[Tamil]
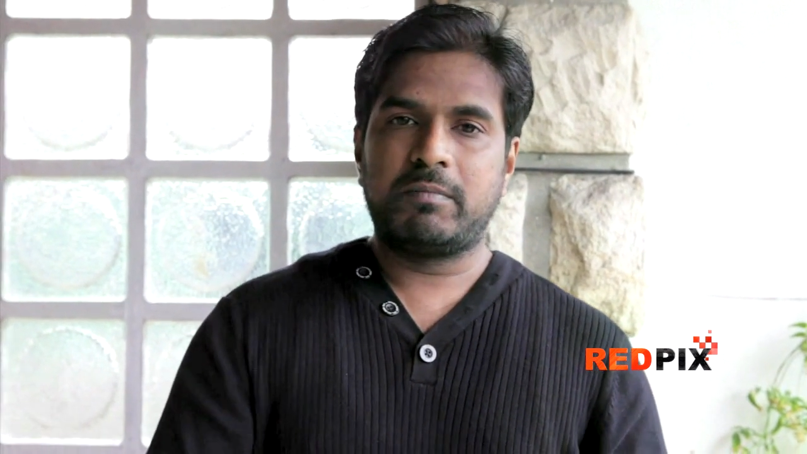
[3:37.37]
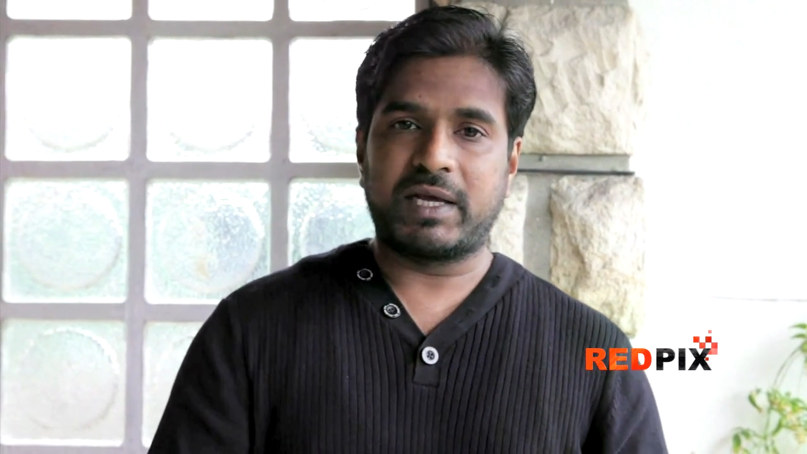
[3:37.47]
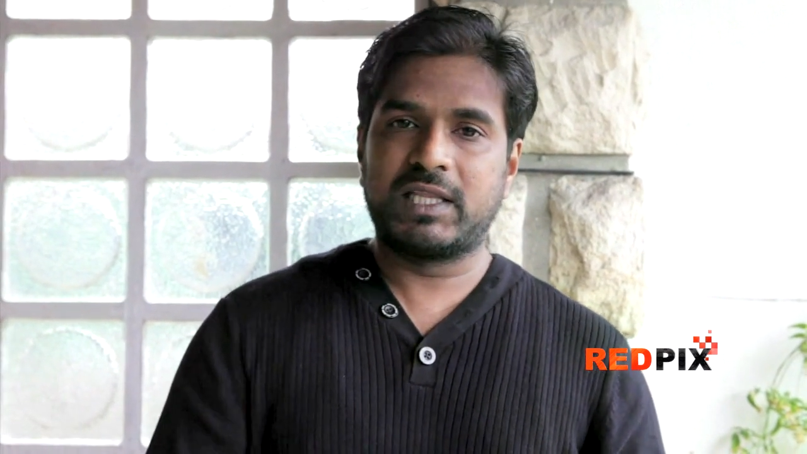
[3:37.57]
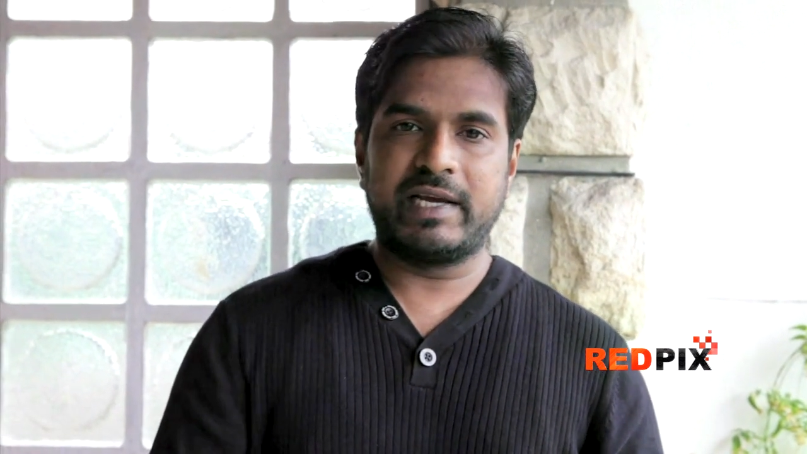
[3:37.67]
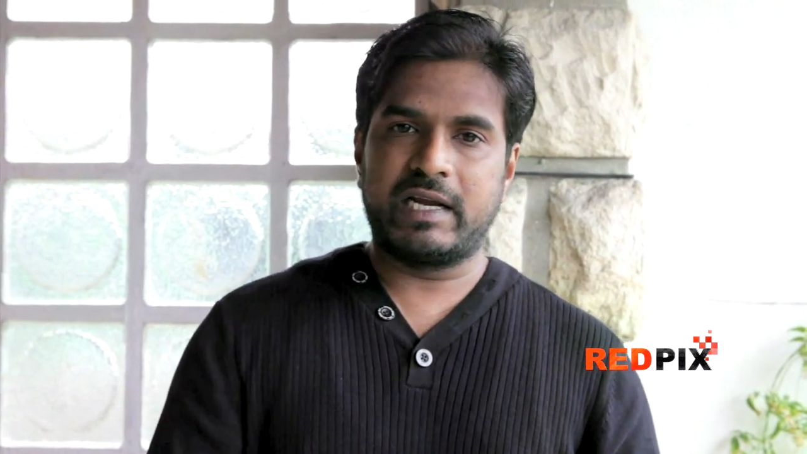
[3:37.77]

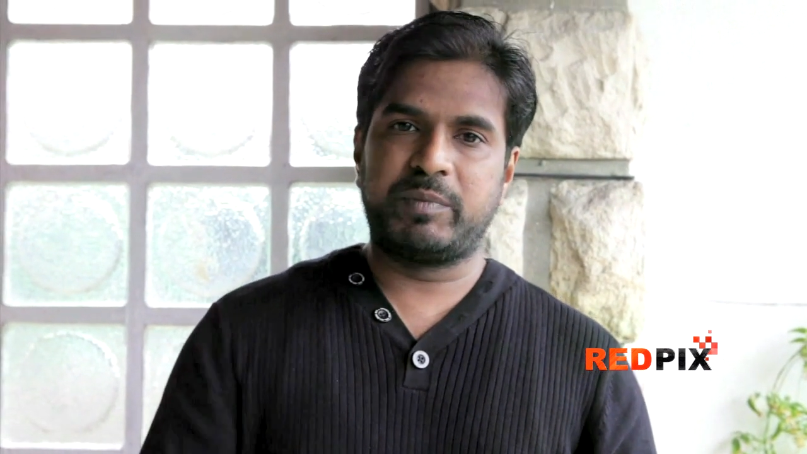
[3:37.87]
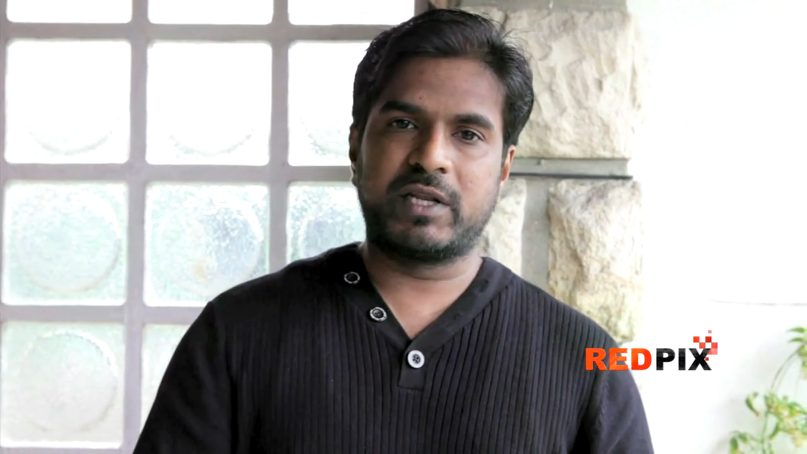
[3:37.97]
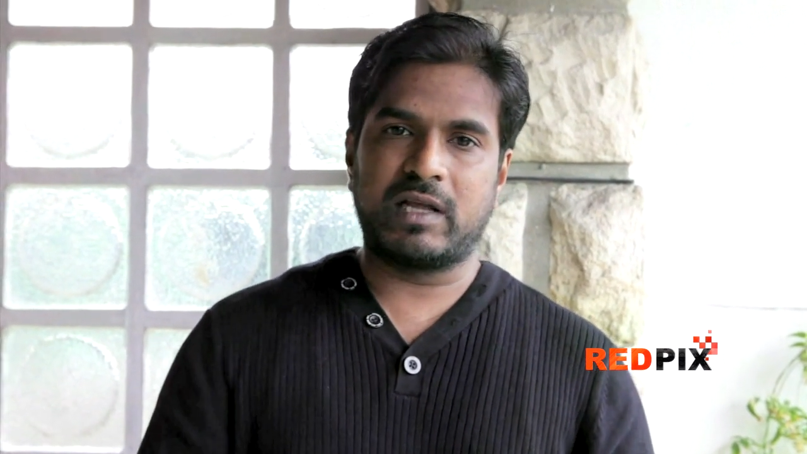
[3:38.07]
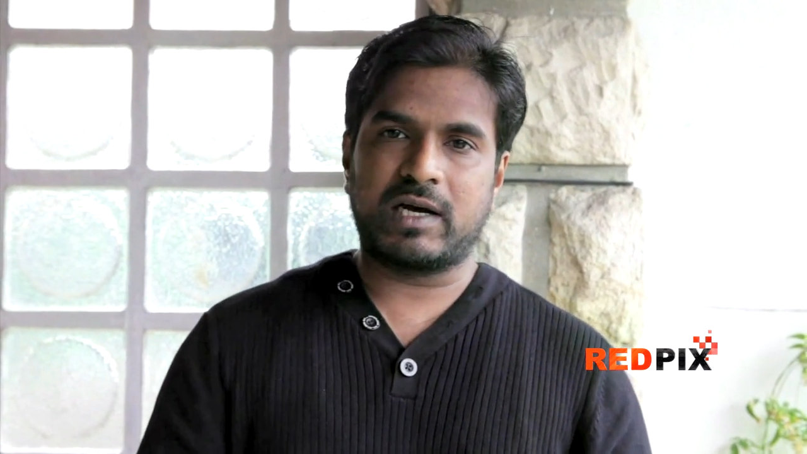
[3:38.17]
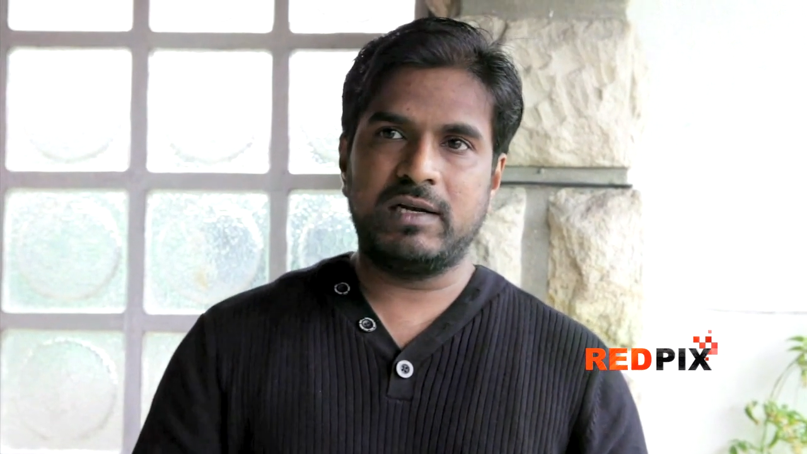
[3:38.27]
பதிலை
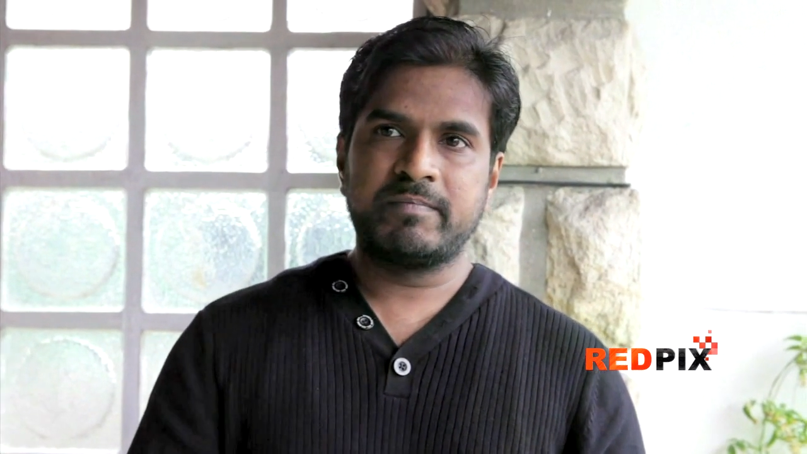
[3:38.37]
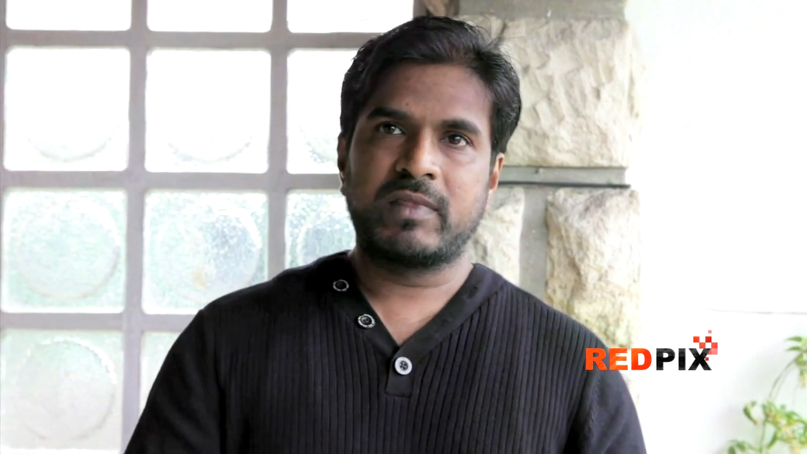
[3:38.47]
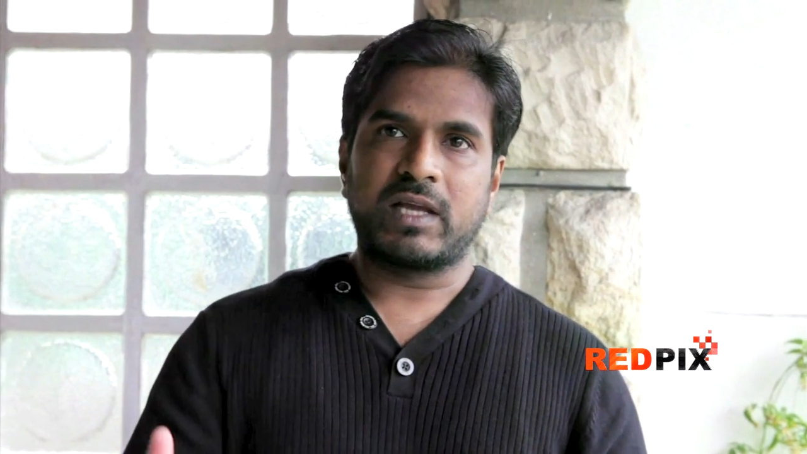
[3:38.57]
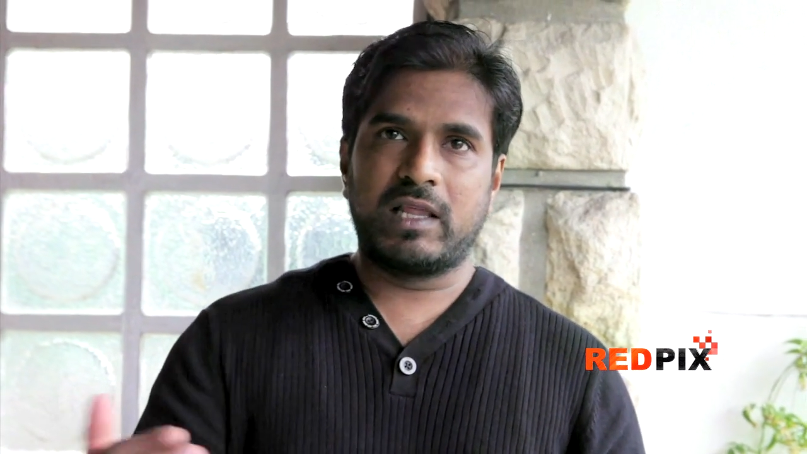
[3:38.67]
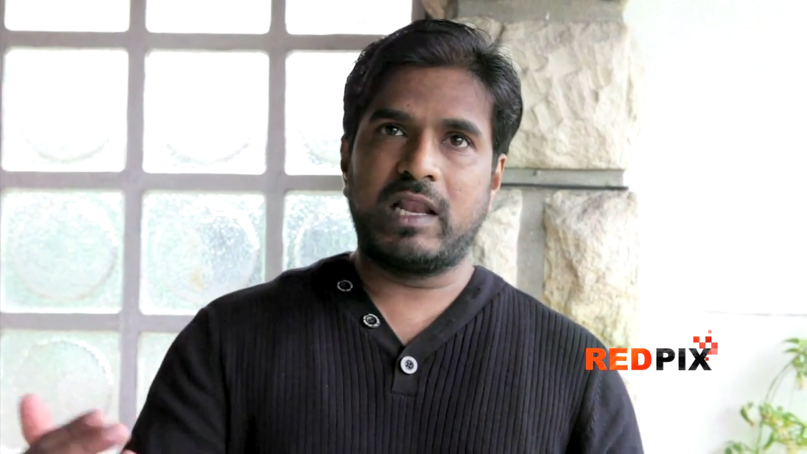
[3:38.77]
அனுப்பியிருந்தார்கள்
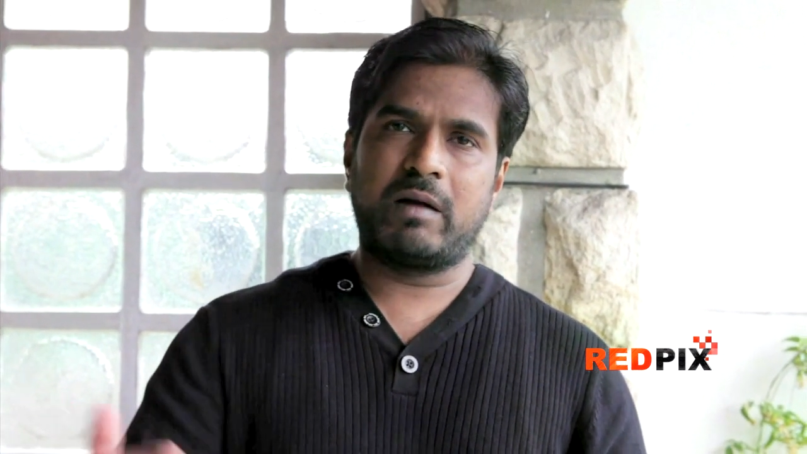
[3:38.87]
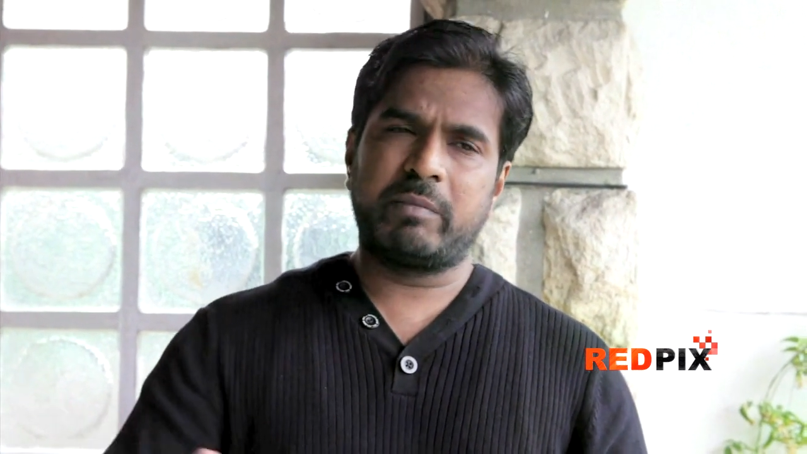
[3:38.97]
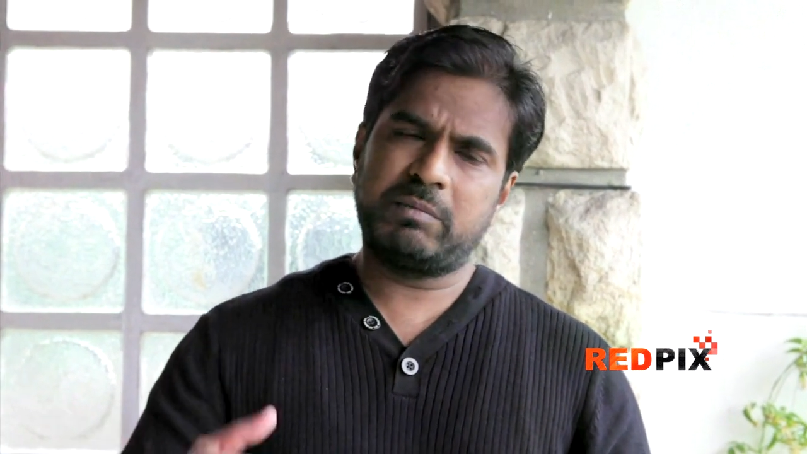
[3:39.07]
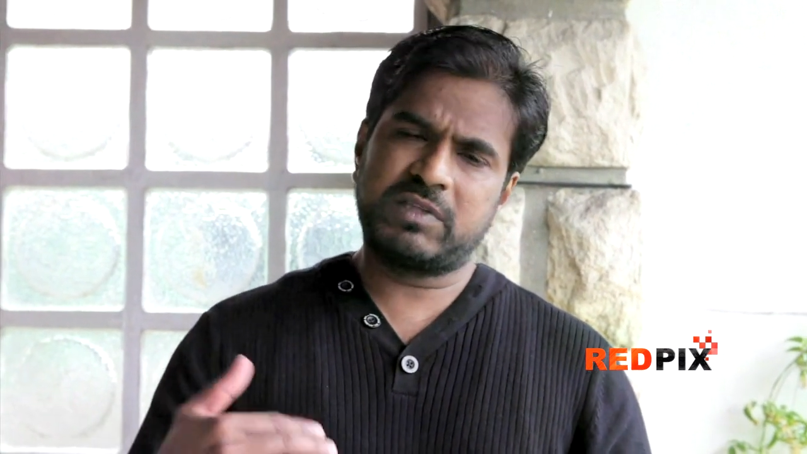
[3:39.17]
அதில் நாங்கள் மிக